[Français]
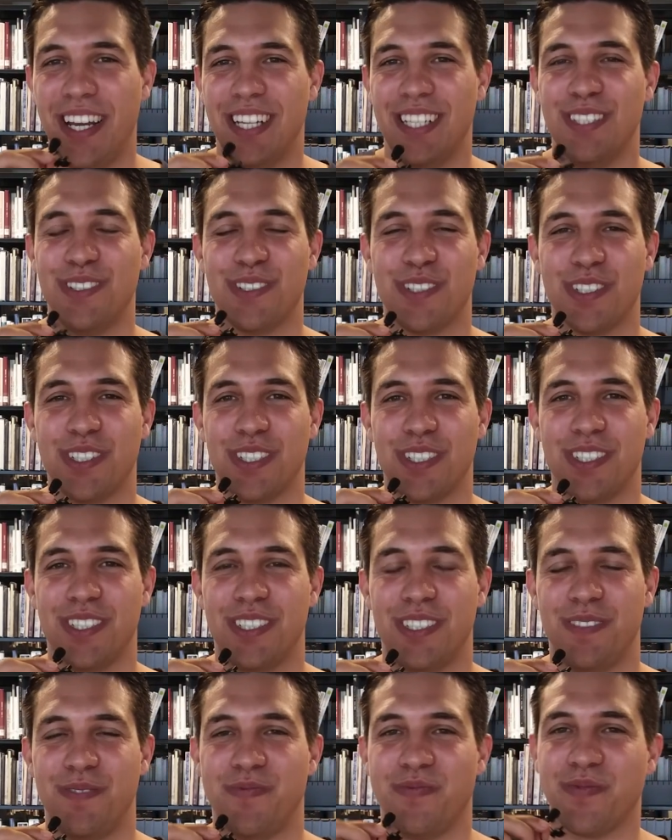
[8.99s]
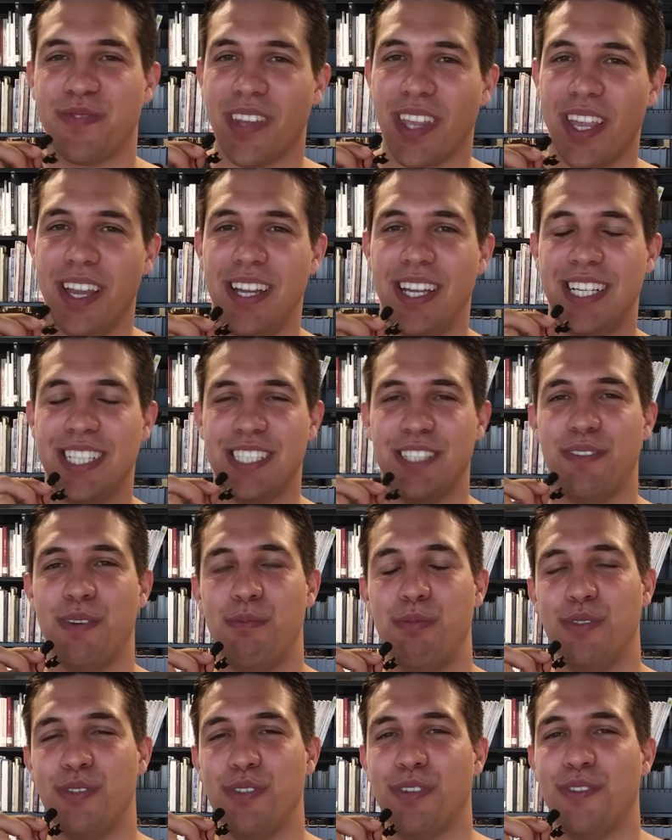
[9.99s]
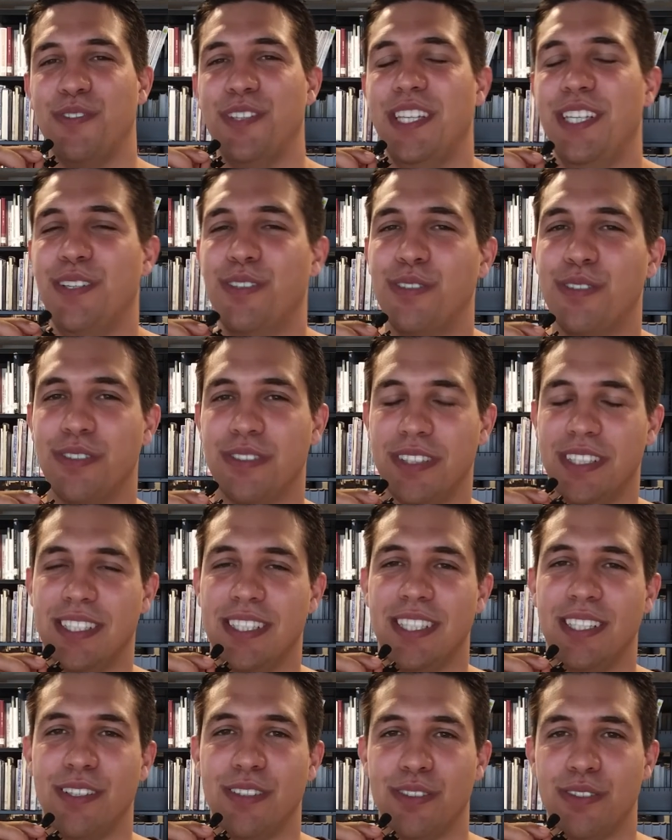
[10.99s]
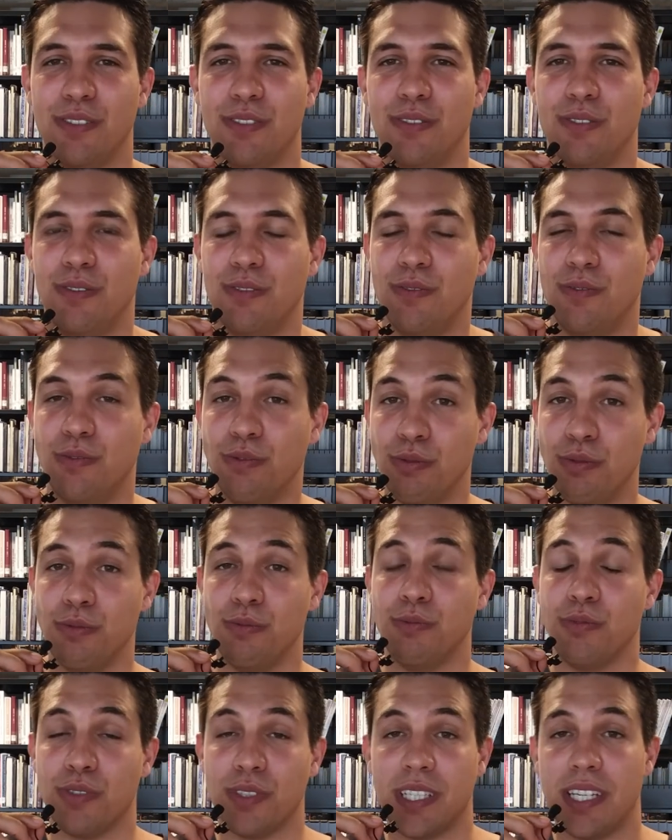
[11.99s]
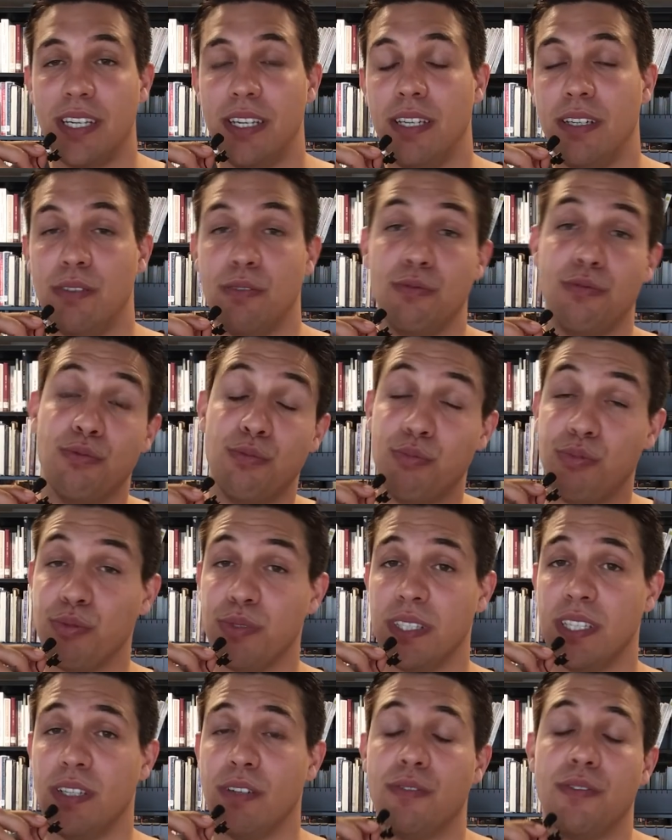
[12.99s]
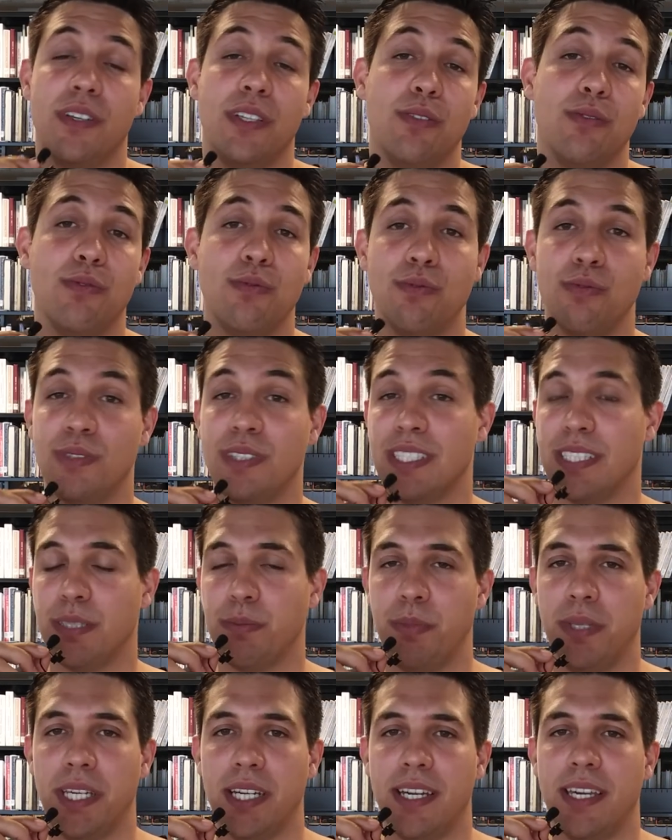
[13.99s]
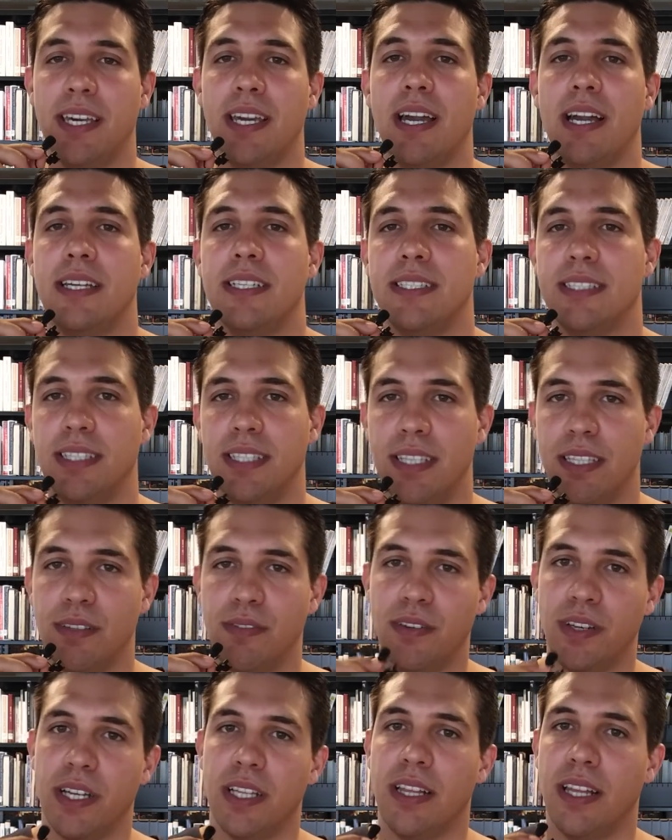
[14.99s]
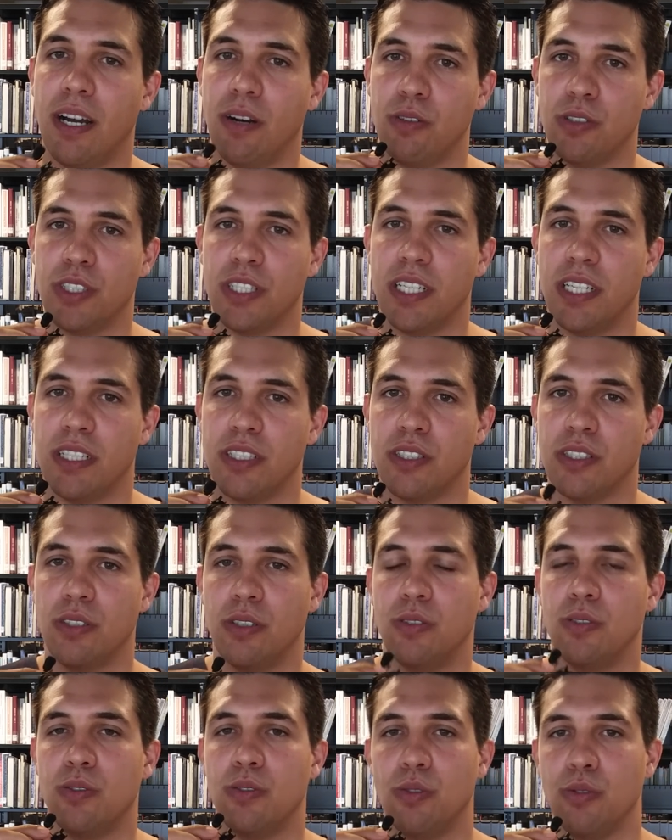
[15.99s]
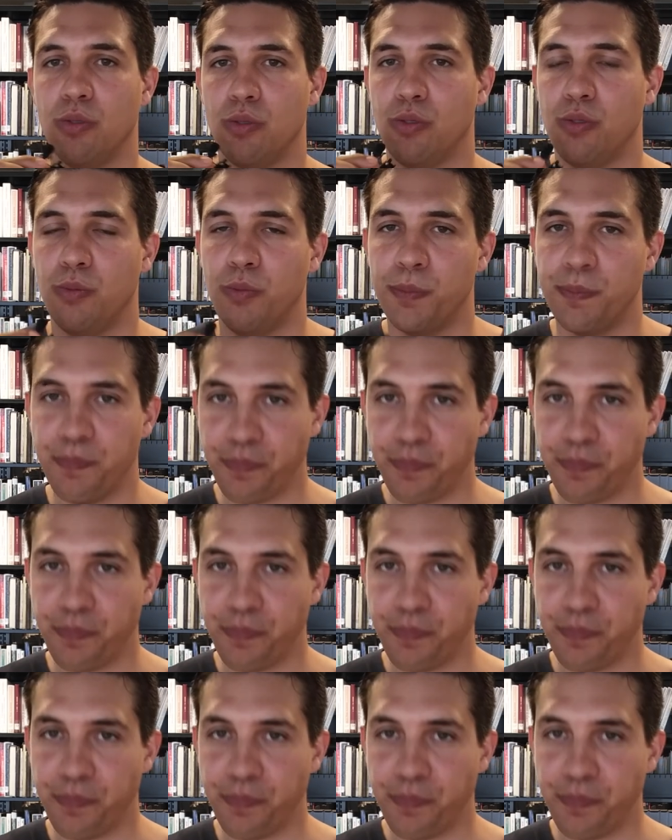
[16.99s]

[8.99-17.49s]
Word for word: Donc, euh, j'ai fait plusieurs vidéos en essayant de vous montrer, vous pousser en fait, ou vous inspirer à essayer de faire de la recherche sur YouTube.